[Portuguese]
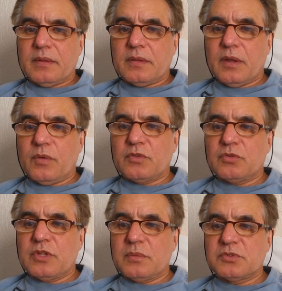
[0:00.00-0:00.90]
Não
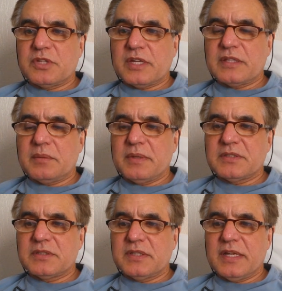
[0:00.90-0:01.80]
resultamos
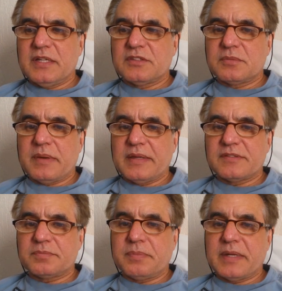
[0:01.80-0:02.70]
diretamente deles,
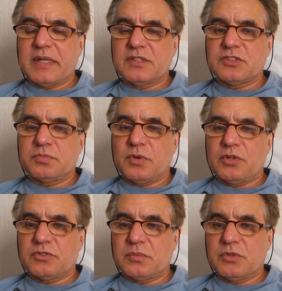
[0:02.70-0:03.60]
mas parentes
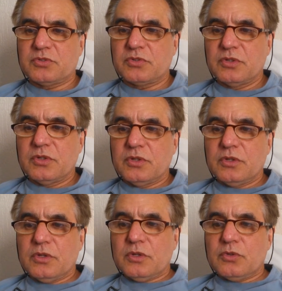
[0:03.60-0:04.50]
próximos.
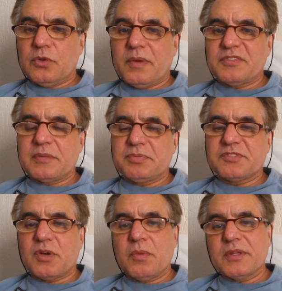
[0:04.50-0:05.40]
Numa
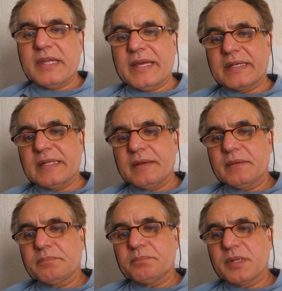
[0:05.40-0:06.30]
acepção moderna,
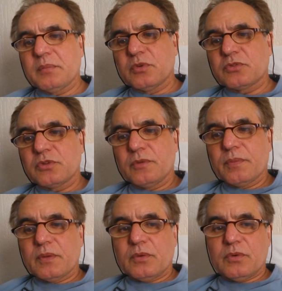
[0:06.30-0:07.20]
primos,
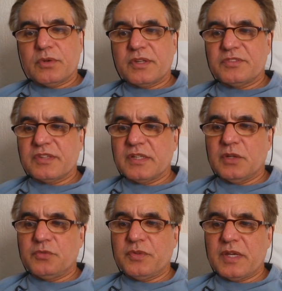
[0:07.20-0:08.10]
o que
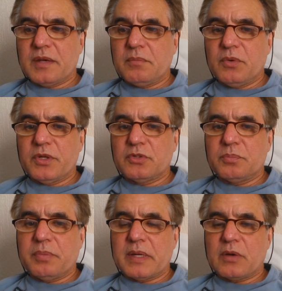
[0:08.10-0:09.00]
significa muito
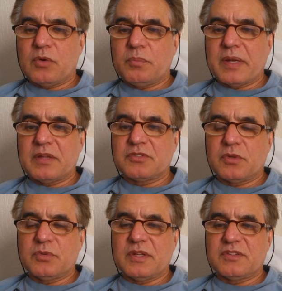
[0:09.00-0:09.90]
para a
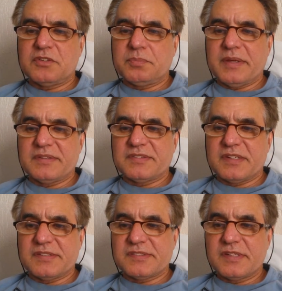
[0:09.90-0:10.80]
comparação das
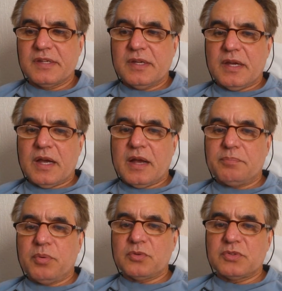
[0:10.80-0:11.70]
espécies, a
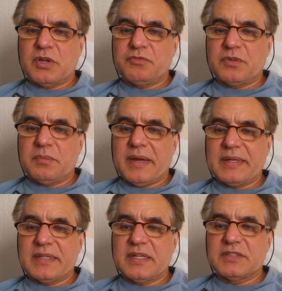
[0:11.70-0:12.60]
ponto de
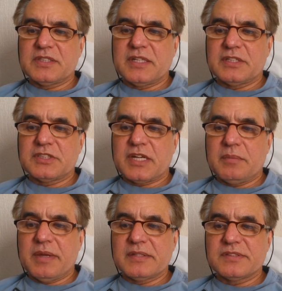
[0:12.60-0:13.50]
afirmar que
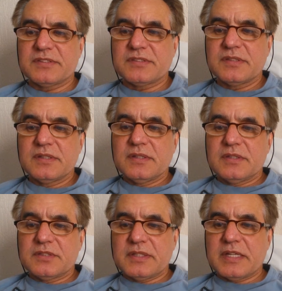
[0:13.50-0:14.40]
geneticamente,
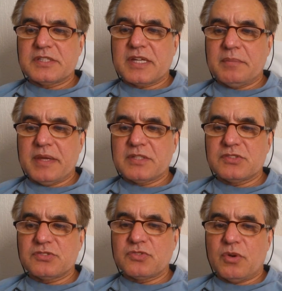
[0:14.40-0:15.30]

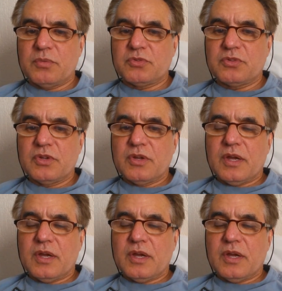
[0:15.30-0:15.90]
geneticamente somos